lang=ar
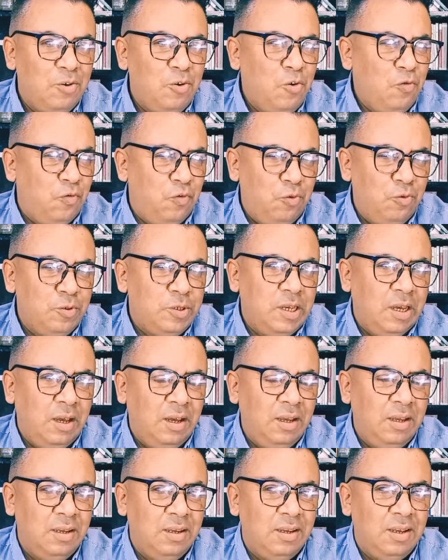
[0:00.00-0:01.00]

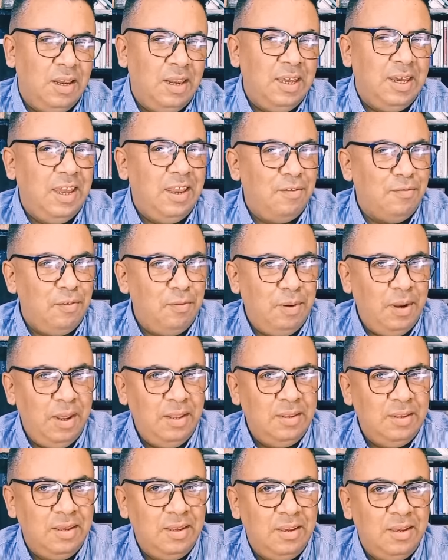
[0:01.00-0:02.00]
وفلوسها اللي كاينه في
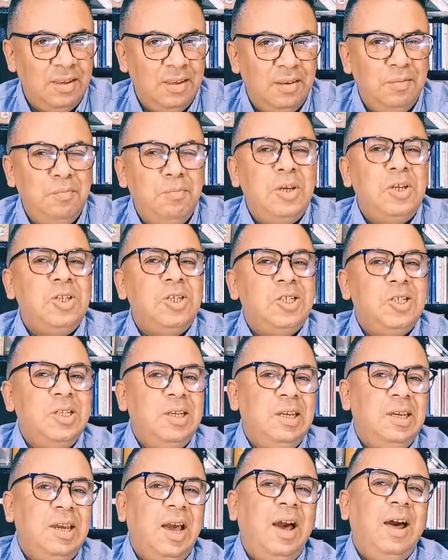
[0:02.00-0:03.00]
البلاد باش
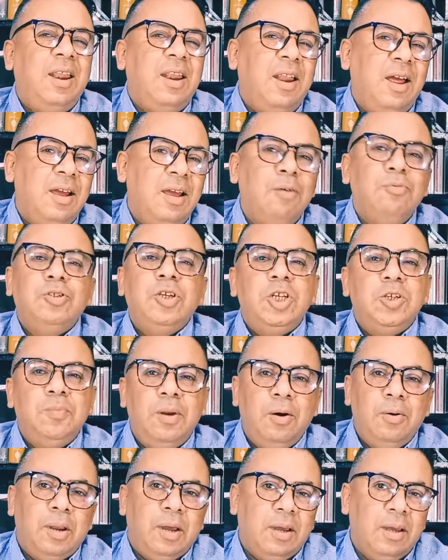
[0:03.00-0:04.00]
تجي حراقه وتعيش
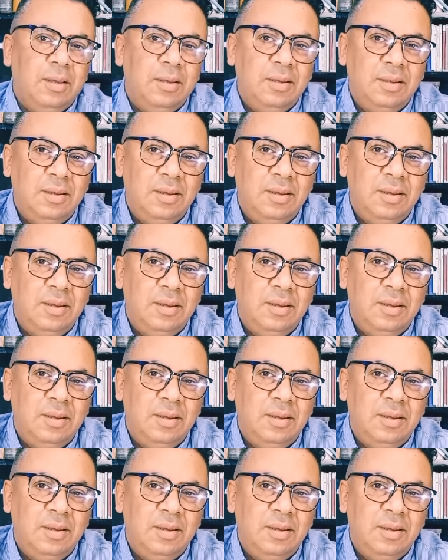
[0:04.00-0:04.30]
بلا ورق